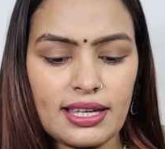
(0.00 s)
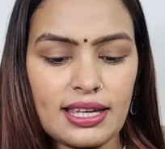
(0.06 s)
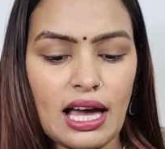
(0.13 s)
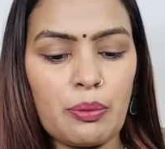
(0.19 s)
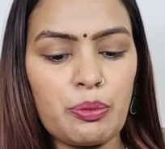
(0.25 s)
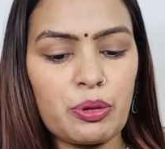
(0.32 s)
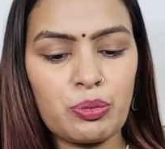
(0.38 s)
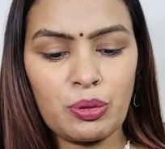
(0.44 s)

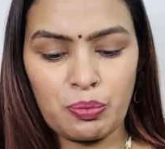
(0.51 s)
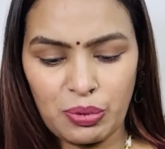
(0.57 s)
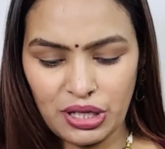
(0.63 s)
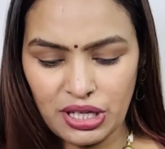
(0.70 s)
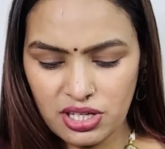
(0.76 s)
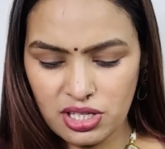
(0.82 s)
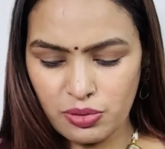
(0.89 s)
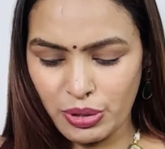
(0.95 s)
यहाँ पर भी
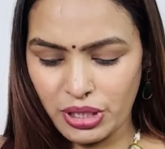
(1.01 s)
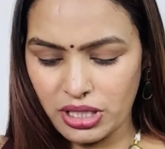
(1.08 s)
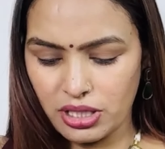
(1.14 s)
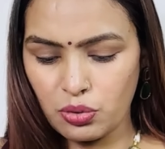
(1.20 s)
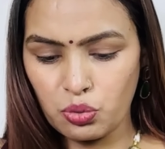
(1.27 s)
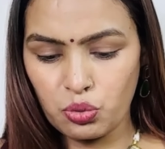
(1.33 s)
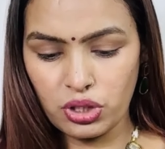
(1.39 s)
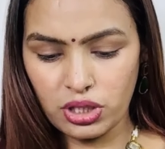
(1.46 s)
प्लीट्स बनी
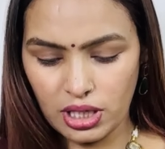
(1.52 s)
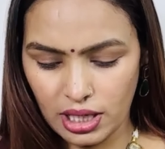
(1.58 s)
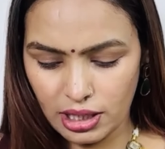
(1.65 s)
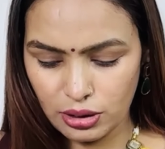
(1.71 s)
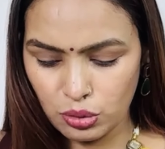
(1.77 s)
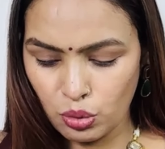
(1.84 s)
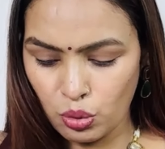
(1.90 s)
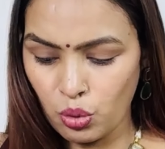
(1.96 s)
हुई
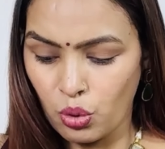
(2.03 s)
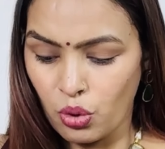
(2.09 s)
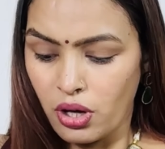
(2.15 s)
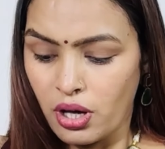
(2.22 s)
हैं तो